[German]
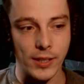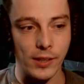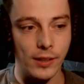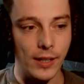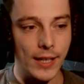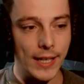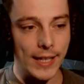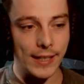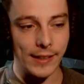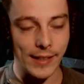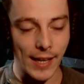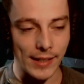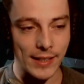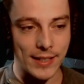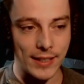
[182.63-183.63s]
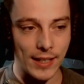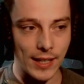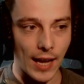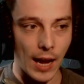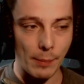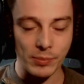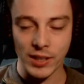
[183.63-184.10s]
ein nettes
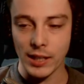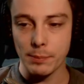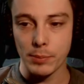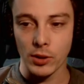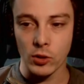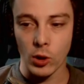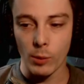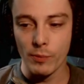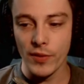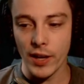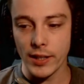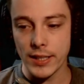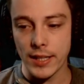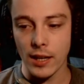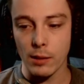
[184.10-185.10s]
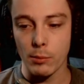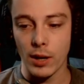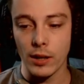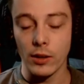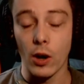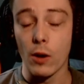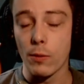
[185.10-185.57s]
Update bekommen werden. Ich denke mal
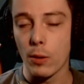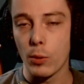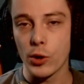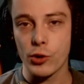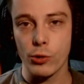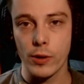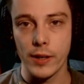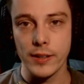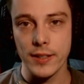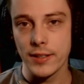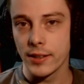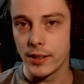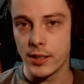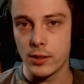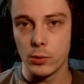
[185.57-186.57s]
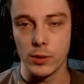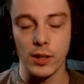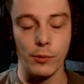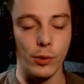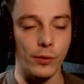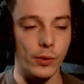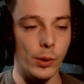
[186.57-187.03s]
an Overwatch oder in diese Richtung.
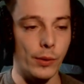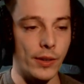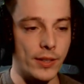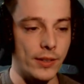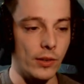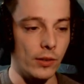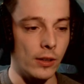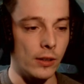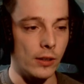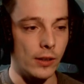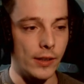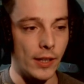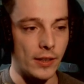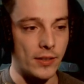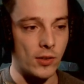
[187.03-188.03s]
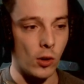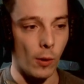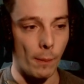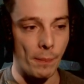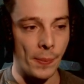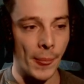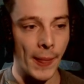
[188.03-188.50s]
Da wird wohl was äh, Nettes
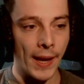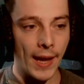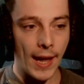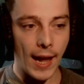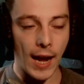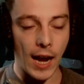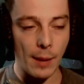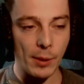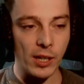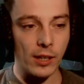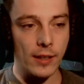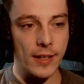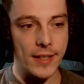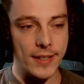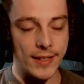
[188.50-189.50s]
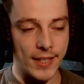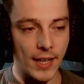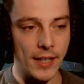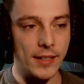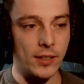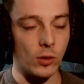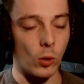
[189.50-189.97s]
kommen. Aber
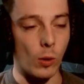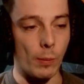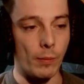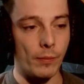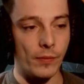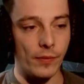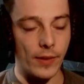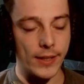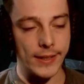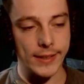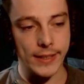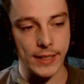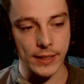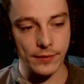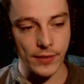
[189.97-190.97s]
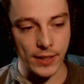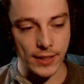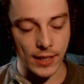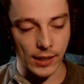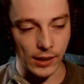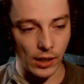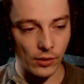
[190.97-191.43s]
sei es drum ne, wie
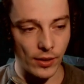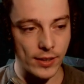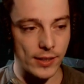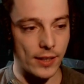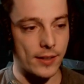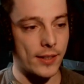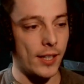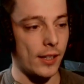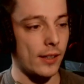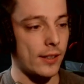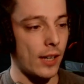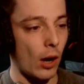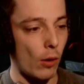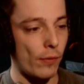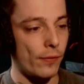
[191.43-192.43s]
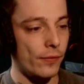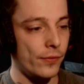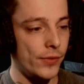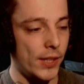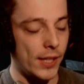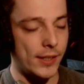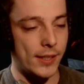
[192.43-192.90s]
gesagt, also wer sich das Ticket kaufen
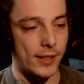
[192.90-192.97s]
wird,